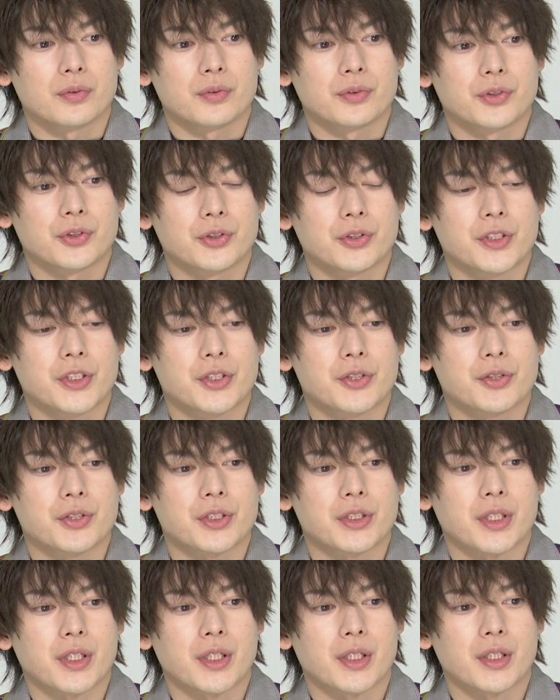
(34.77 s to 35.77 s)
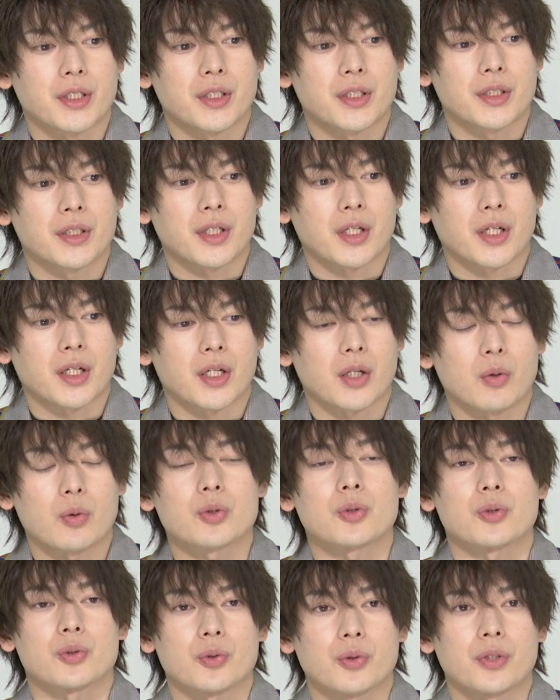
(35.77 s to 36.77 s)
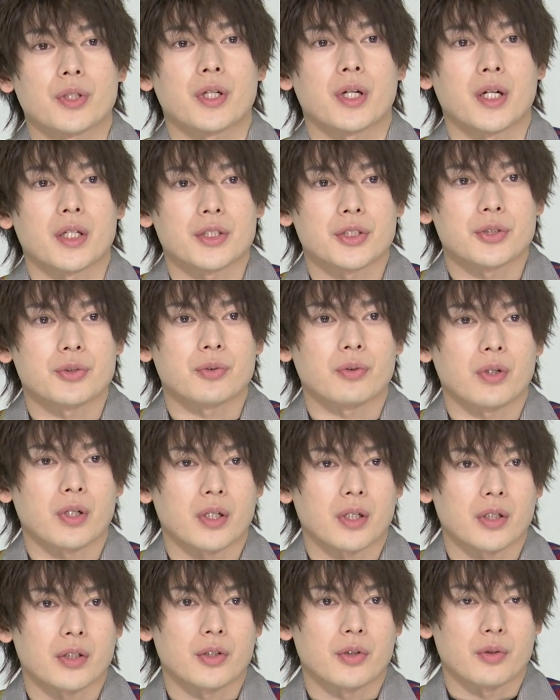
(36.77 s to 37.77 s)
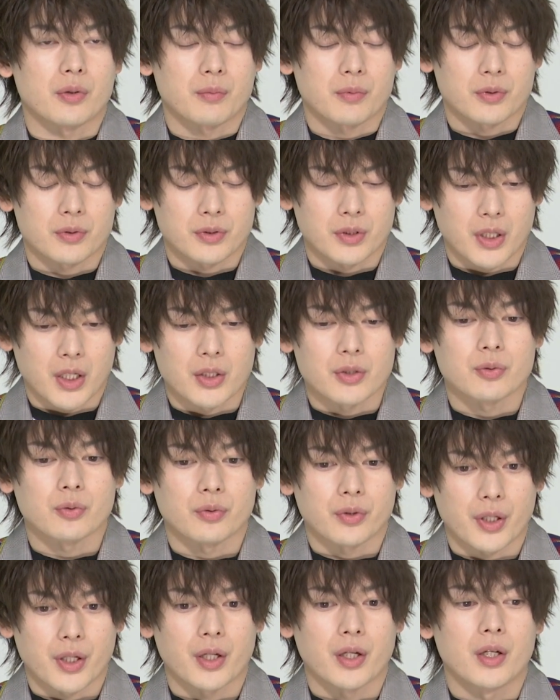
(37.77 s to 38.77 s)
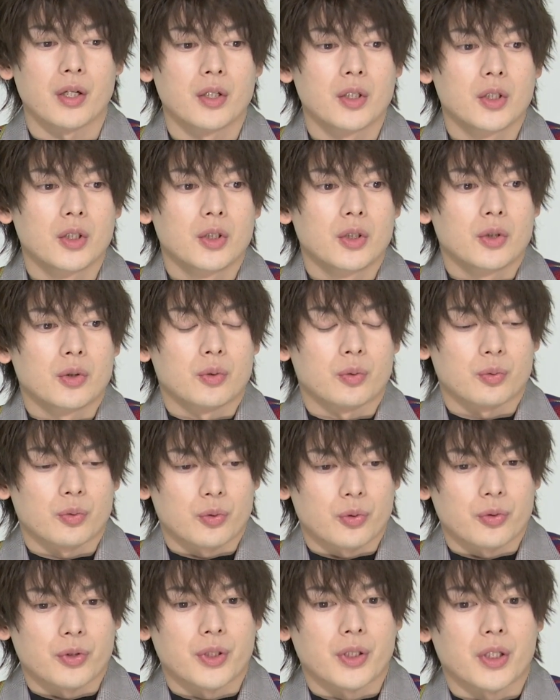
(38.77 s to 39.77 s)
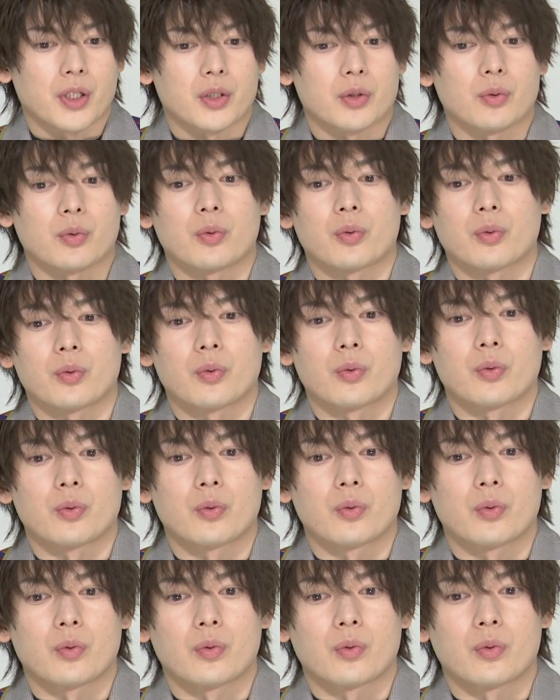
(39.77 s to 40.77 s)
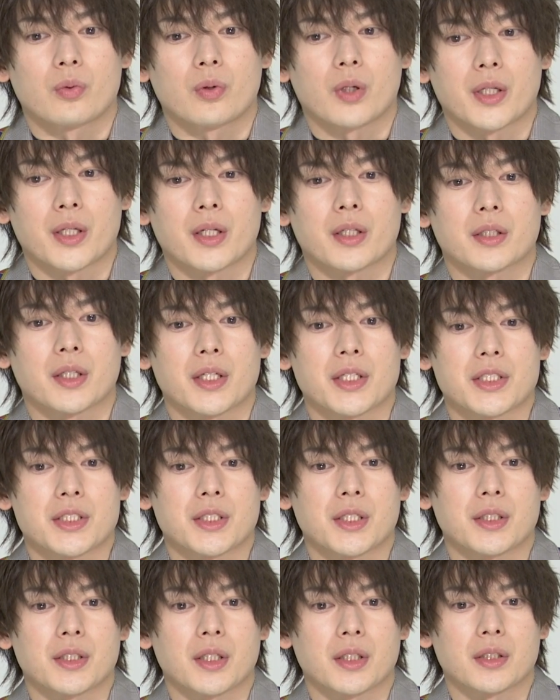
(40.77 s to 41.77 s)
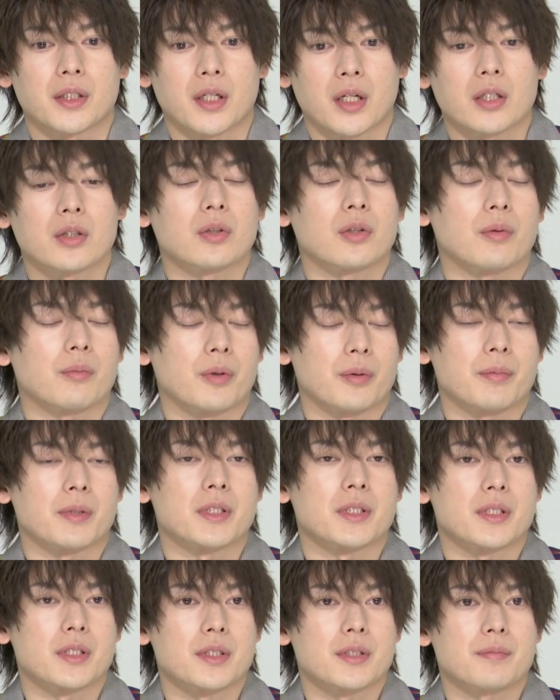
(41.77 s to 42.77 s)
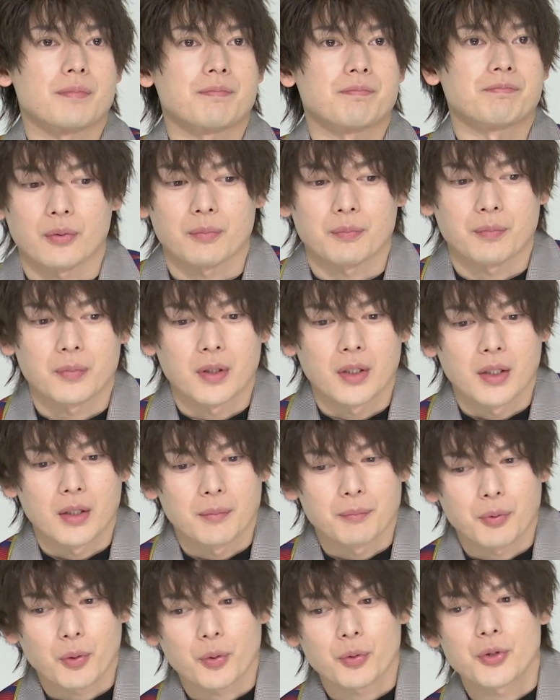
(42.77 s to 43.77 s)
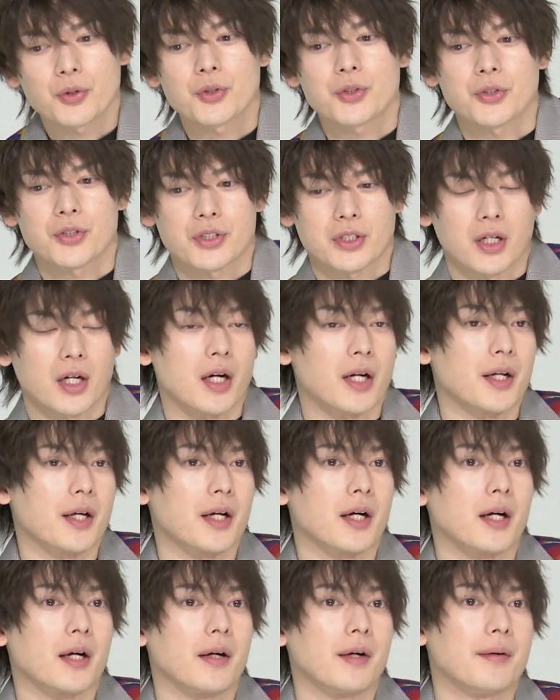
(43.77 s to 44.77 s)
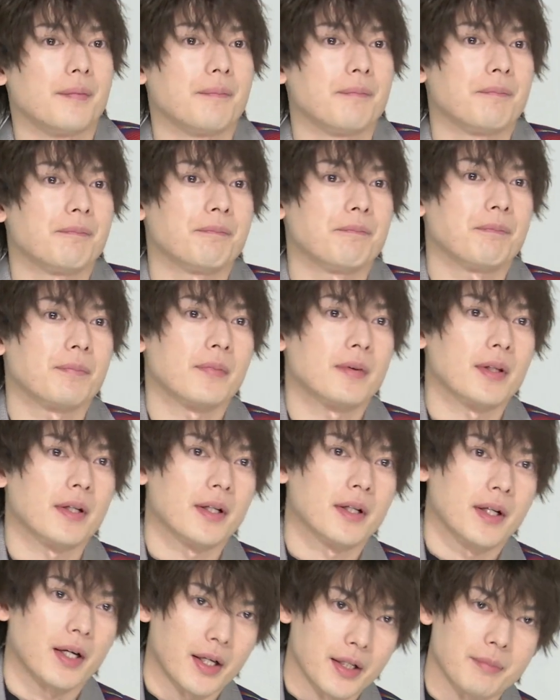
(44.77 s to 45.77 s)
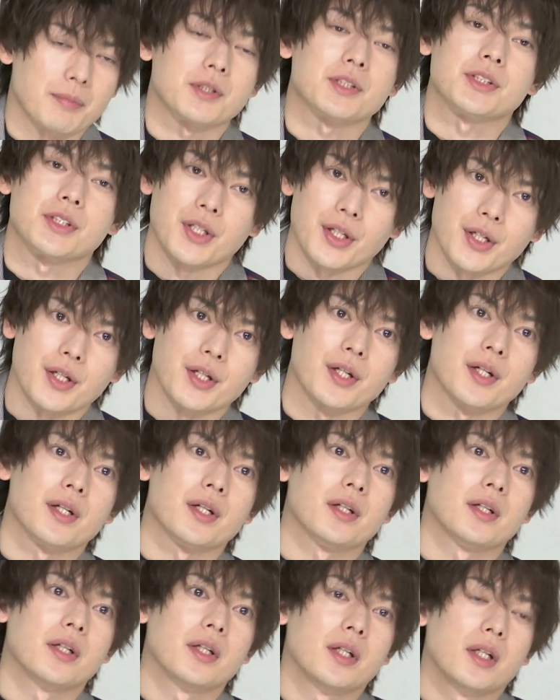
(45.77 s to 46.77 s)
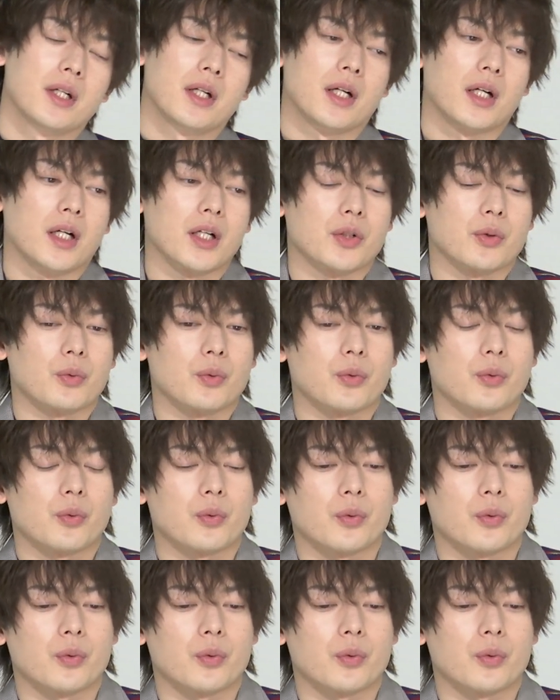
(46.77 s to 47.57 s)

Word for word: 充実していたからこそそうやって感じるのかなっていうのもあるので本当にあのありがたい1年だったなと思いますプロデュースしたカレーがありましてあの